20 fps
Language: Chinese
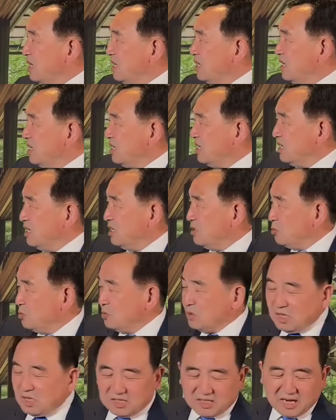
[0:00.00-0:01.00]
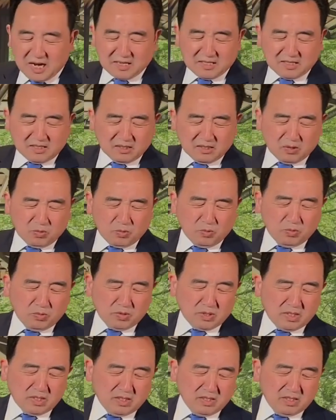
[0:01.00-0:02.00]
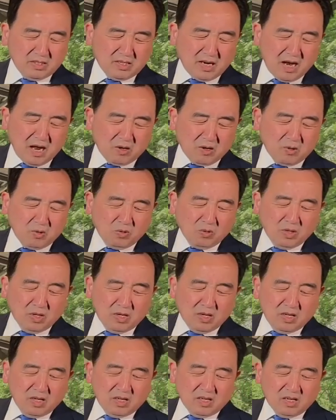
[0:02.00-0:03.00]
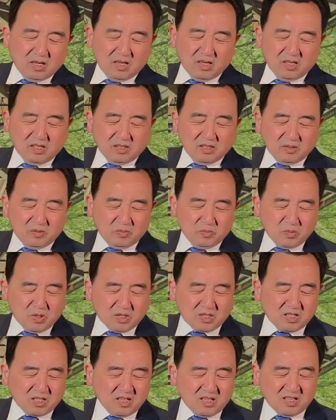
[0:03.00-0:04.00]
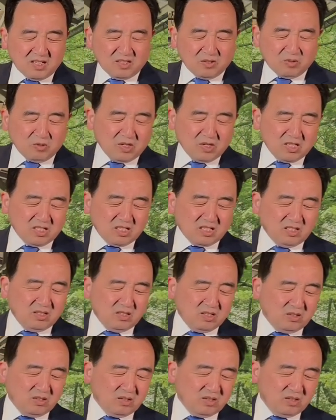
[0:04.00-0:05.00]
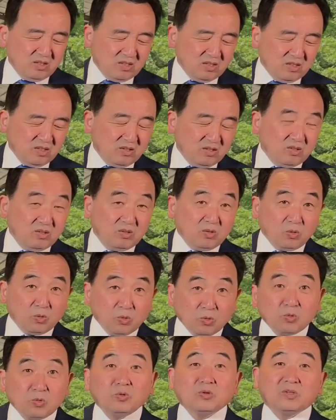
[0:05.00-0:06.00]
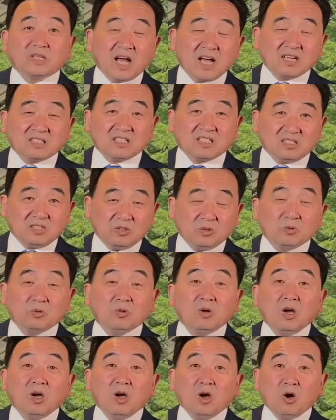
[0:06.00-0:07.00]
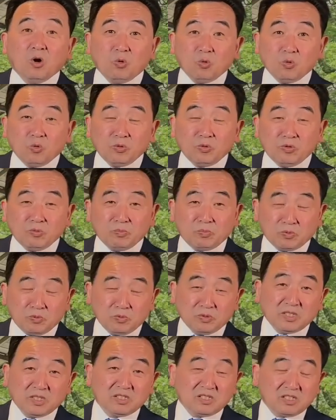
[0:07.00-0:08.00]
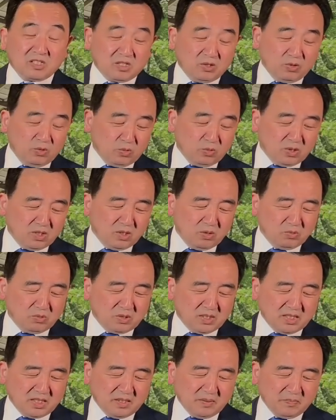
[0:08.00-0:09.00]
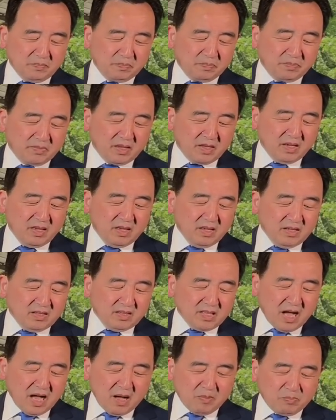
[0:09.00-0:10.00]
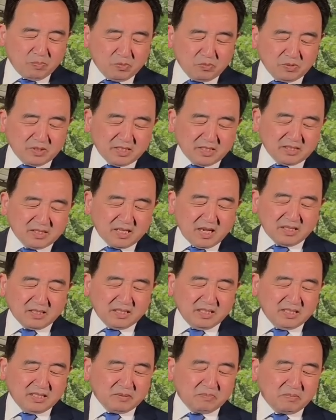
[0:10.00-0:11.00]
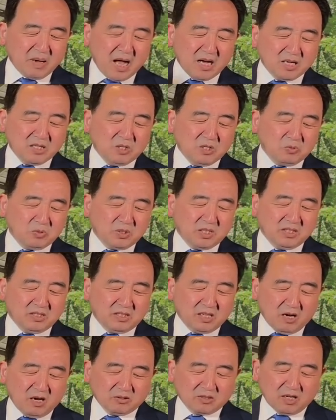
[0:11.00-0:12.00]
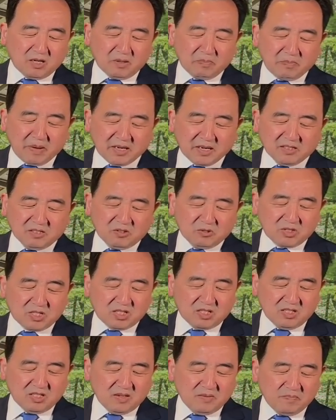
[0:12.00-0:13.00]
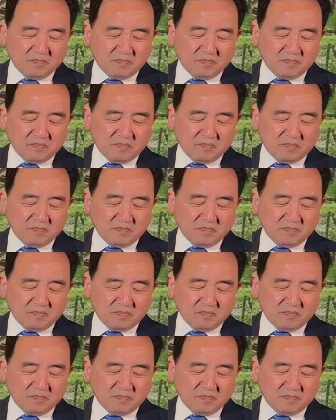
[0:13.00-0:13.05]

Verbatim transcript: 呃，乌俄战争的故事，然后呃，莫斯科很多人呼吁他使用，呼吁普京使用核武器。那普京呢，已经把核武器调到了白俄罗斯，